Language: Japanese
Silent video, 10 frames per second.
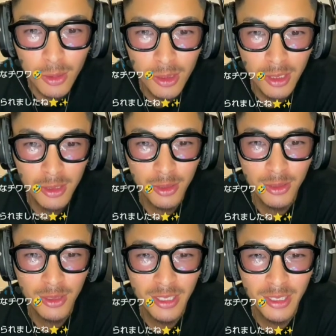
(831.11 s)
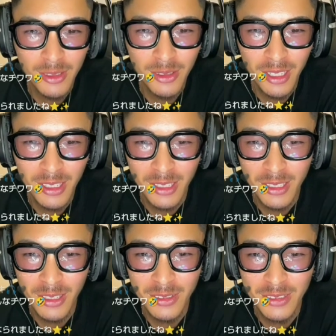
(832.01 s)
大阪城公園で
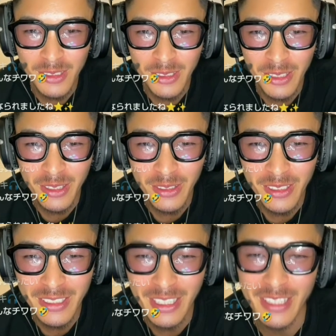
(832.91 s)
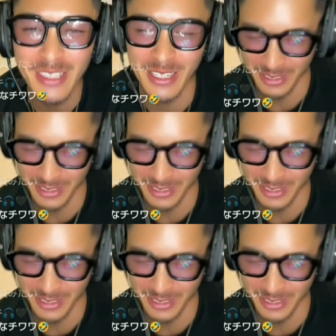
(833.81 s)
ルアナ抱っこしてくれて嬉しかっ